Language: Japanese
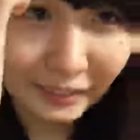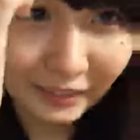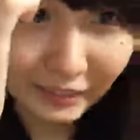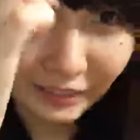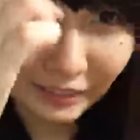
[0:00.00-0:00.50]

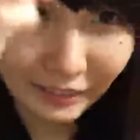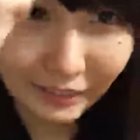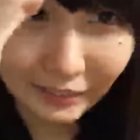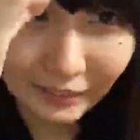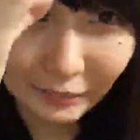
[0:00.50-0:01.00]
なんか
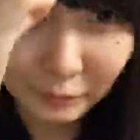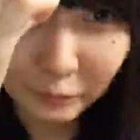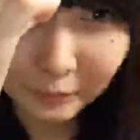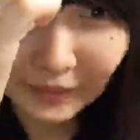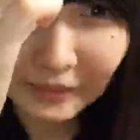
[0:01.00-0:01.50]
も
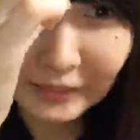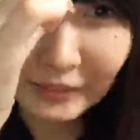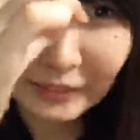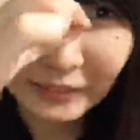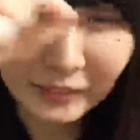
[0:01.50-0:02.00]
う毎
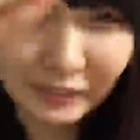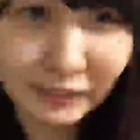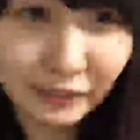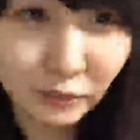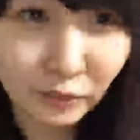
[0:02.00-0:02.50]

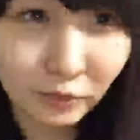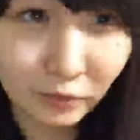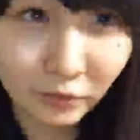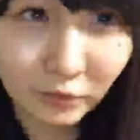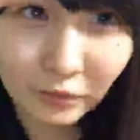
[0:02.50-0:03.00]
日常
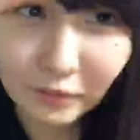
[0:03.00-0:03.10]
の